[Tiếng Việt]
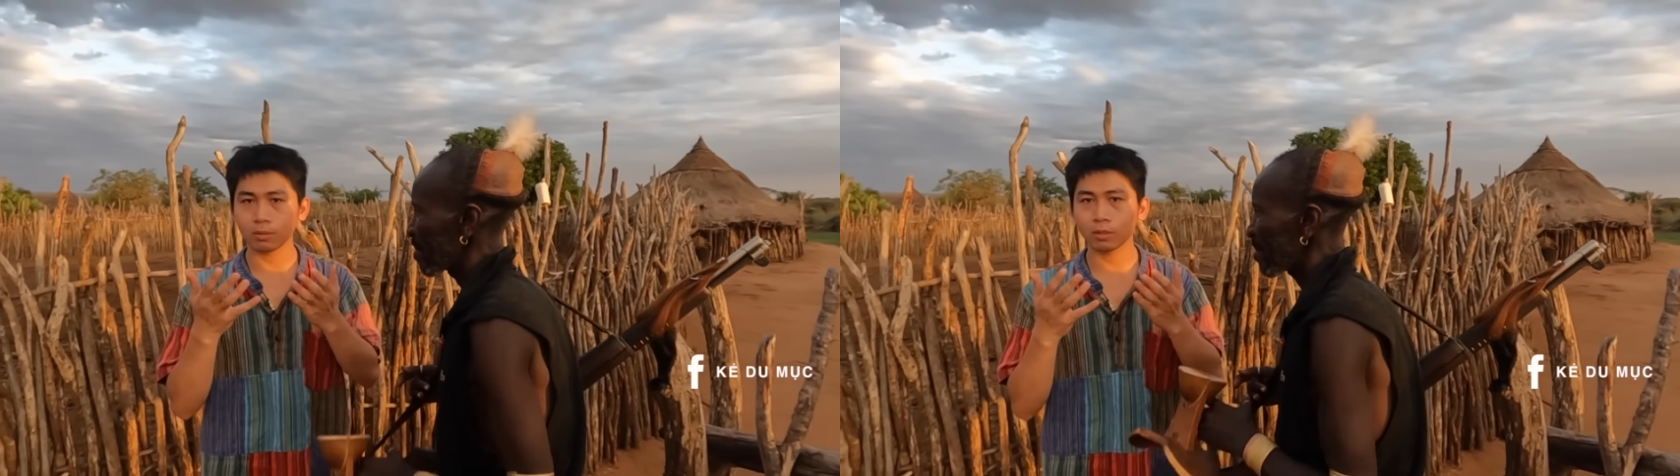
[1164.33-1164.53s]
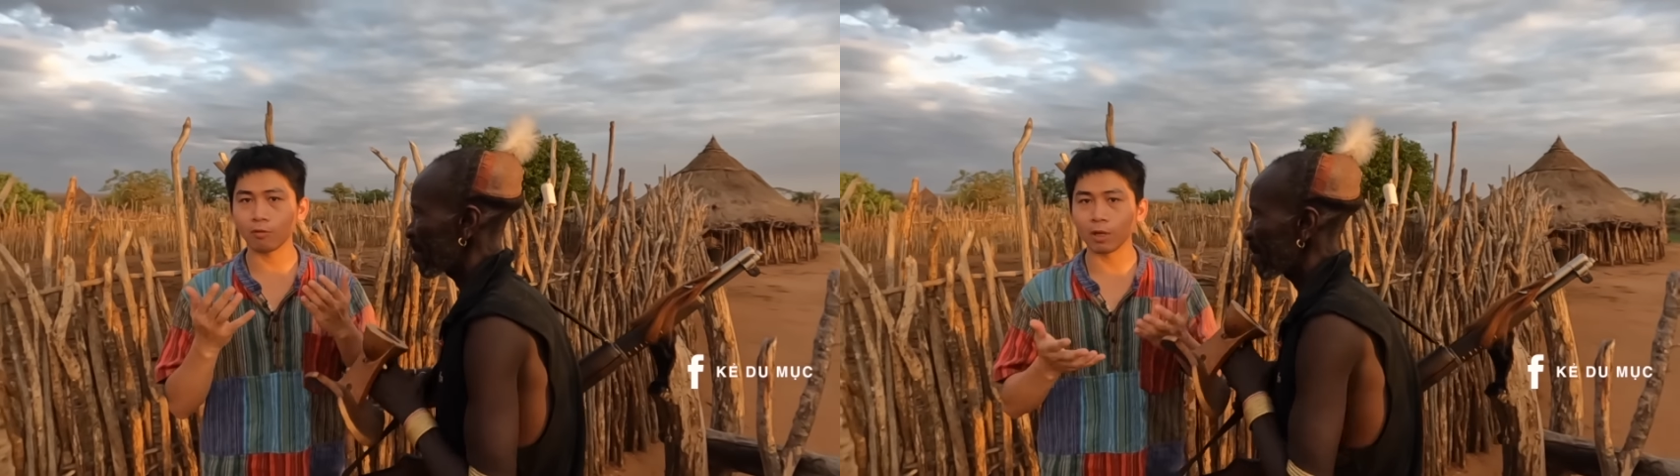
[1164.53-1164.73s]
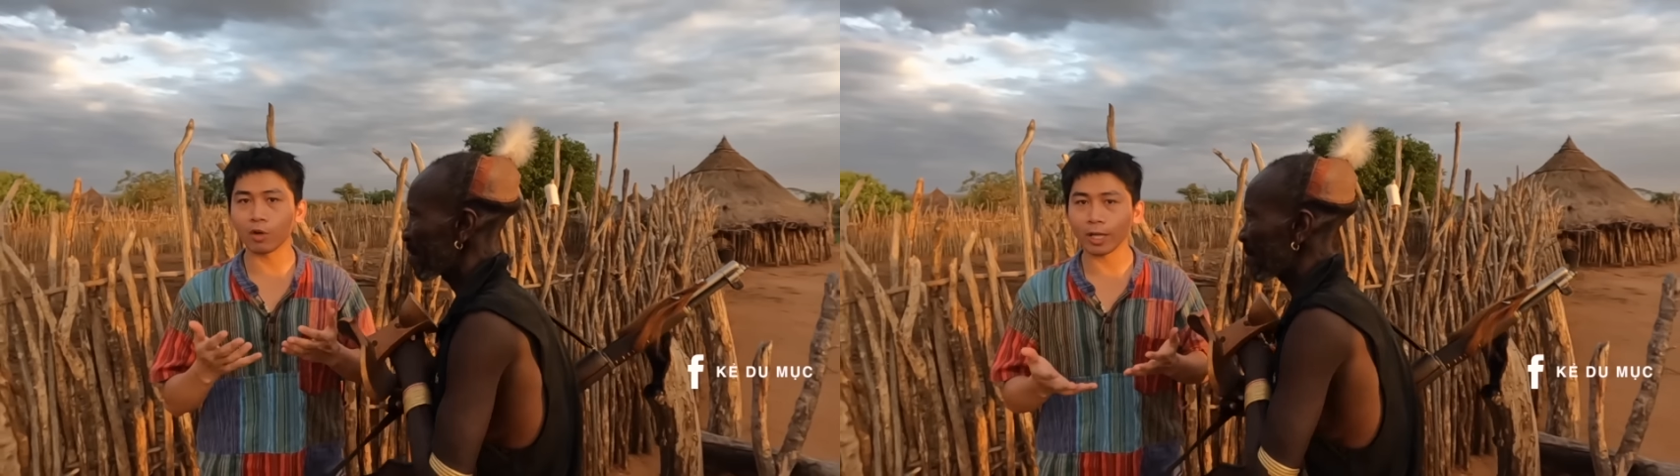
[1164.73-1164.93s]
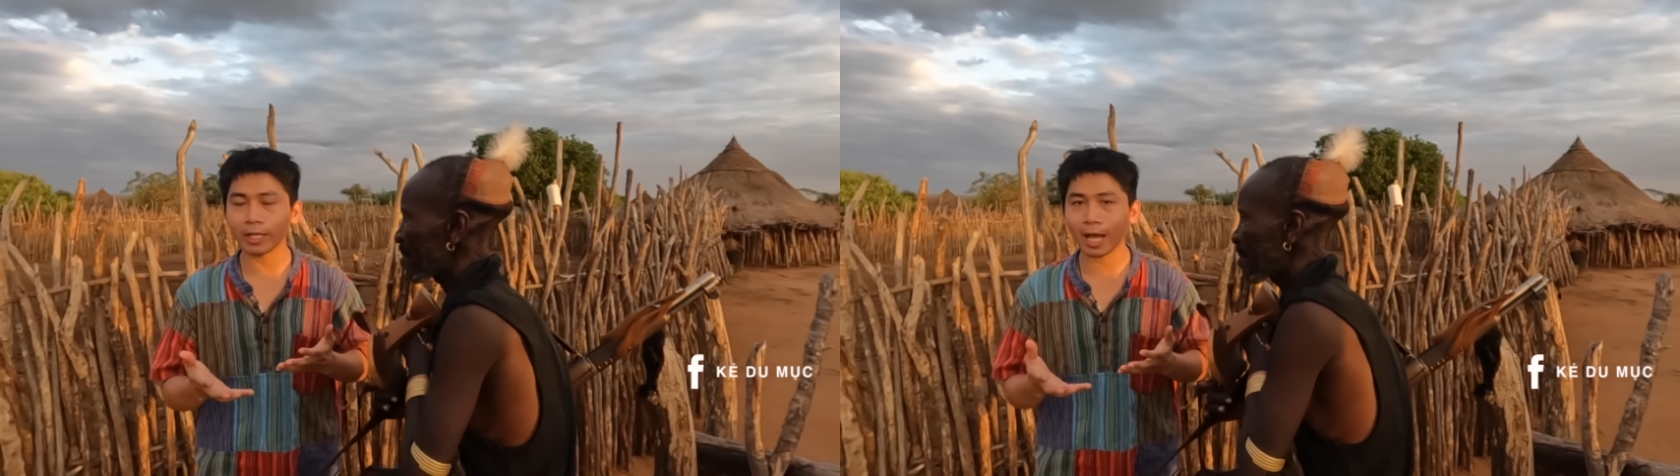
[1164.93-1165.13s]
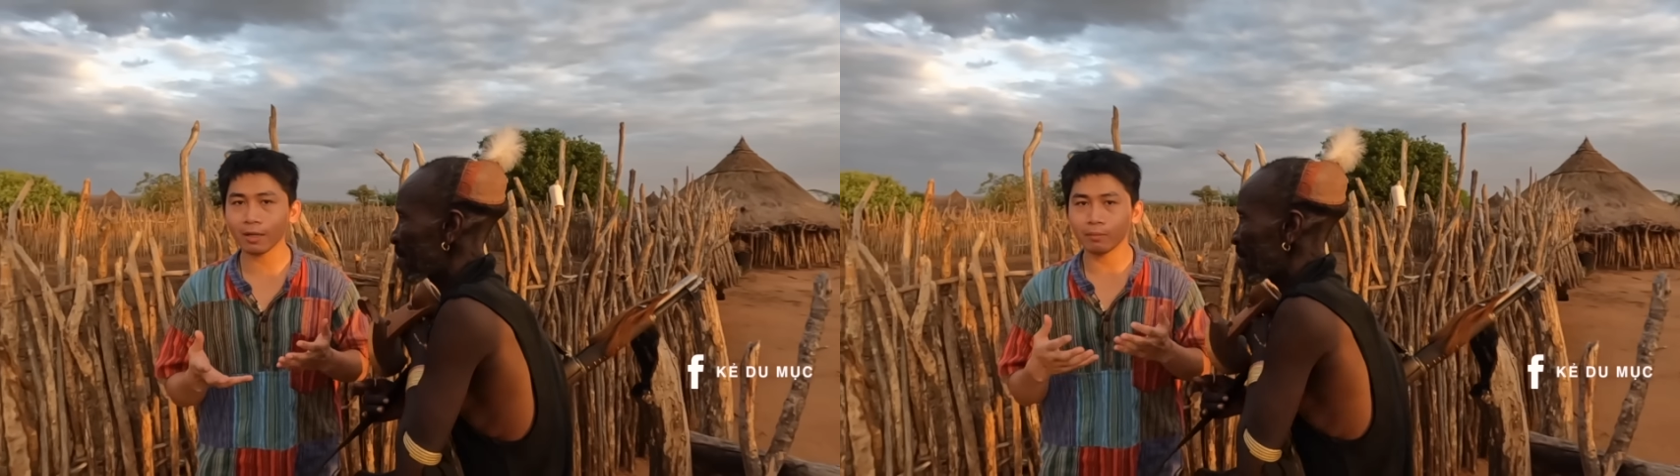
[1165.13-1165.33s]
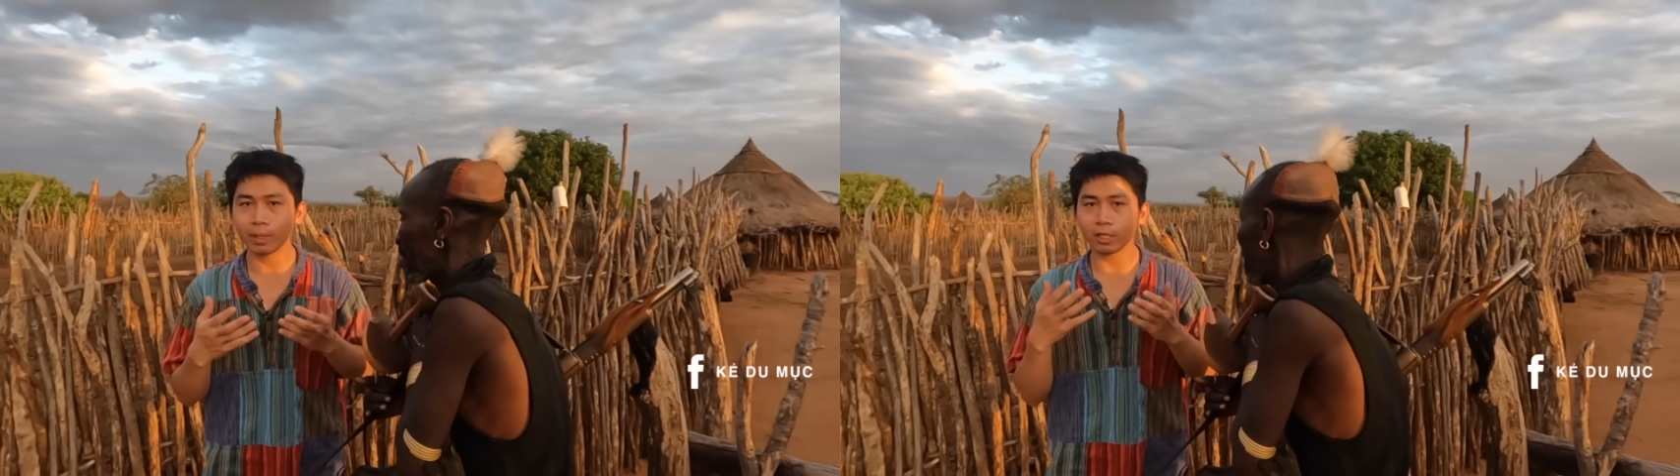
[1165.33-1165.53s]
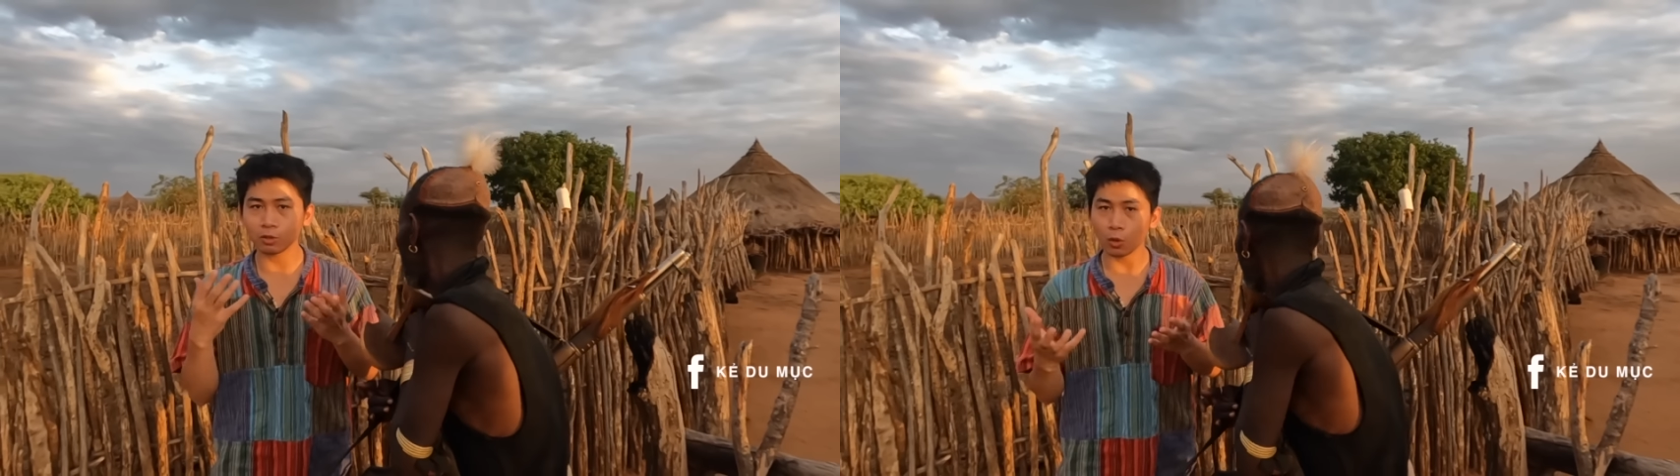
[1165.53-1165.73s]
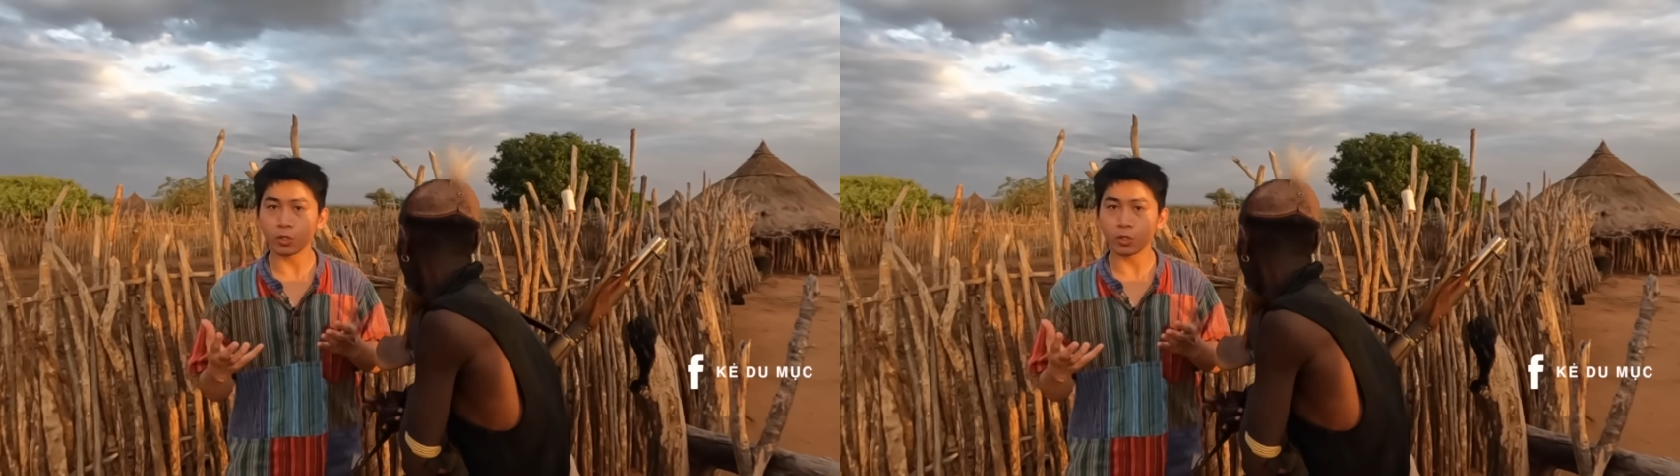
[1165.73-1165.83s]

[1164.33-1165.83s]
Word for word: động vật hoang dã mấy con thú